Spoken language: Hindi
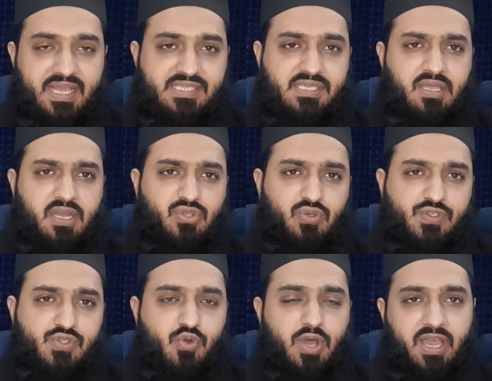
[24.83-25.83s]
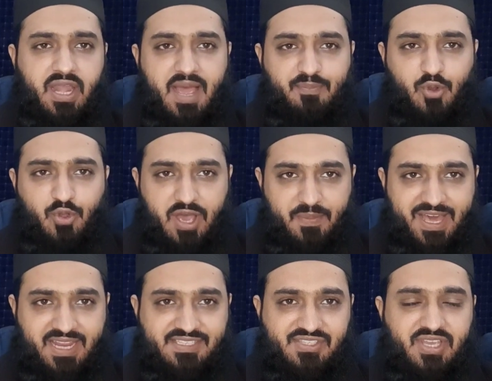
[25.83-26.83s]
इसी तरह दोस्तों अगर आप लोग
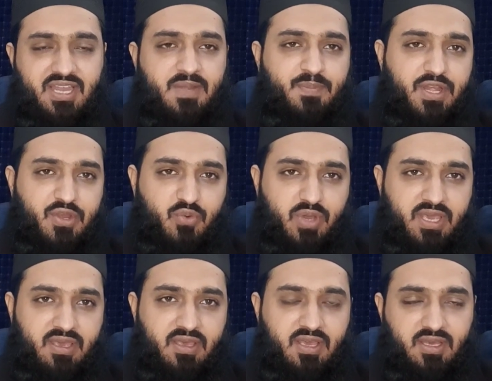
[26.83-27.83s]
हमारे इस चैनल पर न्यू हैं